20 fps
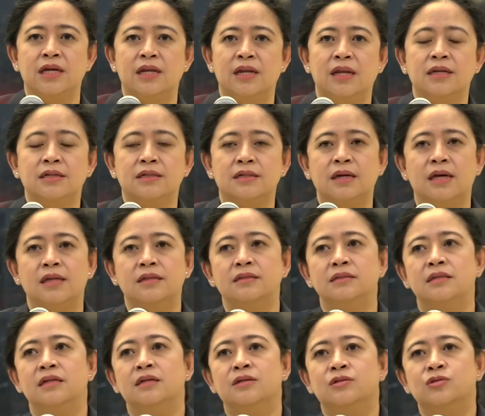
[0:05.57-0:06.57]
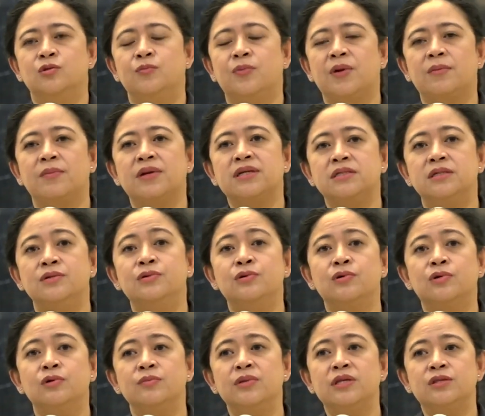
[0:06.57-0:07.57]
menjalankan
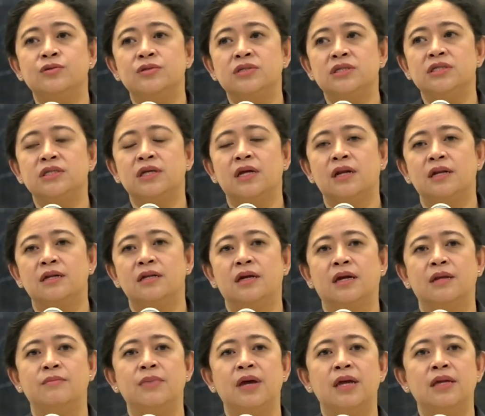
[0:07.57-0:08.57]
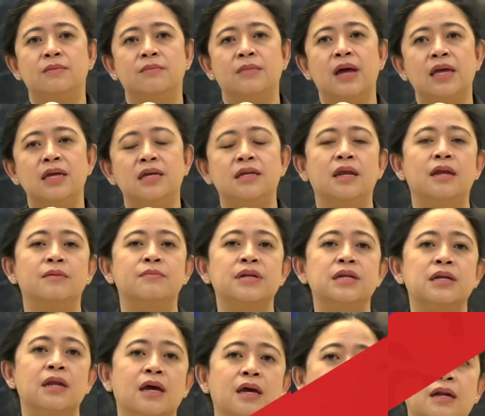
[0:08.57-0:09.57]
supremasi hukum itu secara dengan baik-baik dan